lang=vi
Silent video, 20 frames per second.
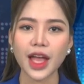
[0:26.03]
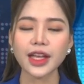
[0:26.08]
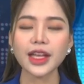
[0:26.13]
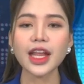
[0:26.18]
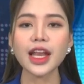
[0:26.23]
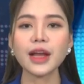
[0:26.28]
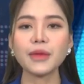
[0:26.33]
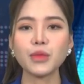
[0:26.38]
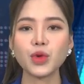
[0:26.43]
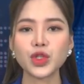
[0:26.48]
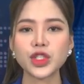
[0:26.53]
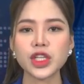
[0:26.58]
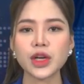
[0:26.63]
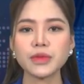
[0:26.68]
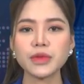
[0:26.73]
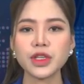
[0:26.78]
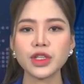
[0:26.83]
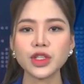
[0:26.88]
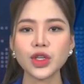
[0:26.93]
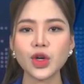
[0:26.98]
Đây là một
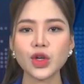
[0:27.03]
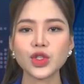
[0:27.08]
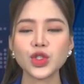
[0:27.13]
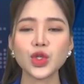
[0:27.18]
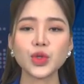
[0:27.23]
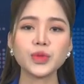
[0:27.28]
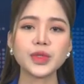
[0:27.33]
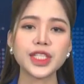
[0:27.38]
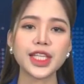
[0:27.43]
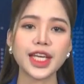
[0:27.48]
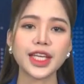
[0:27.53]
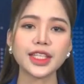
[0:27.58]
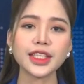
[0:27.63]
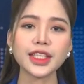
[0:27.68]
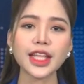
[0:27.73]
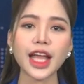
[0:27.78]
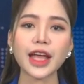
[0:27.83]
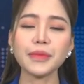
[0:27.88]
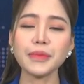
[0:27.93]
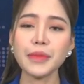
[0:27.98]
trong những nội dung chính
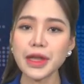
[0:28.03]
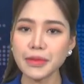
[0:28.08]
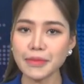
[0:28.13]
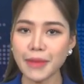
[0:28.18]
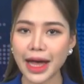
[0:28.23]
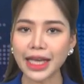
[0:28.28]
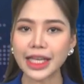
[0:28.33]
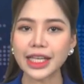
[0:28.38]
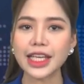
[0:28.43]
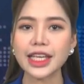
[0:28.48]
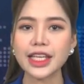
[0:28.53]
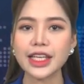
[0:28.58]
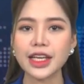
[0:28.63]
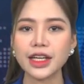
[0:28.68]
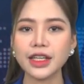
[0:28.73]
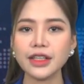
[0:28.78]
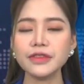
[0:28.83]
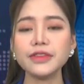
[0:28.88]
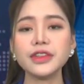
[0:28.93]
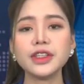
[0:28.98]
tại biên bản ghi
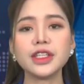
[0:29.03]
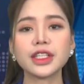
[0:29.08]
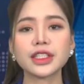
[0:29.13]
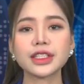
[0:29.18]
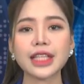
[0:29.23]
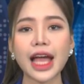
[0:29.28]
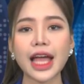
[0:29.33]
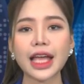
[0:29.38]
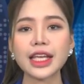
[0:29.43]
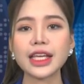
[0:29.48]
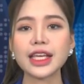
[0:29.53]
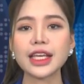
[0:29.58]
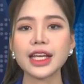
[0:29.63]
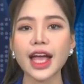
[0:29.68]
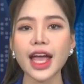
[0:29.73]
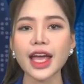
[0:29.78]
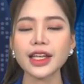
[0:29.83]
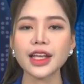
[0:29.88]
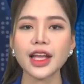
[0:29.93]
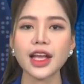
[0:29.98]
nhớ vừa được tái ký
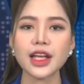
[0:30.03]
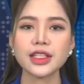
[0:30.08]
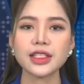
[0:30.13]
kết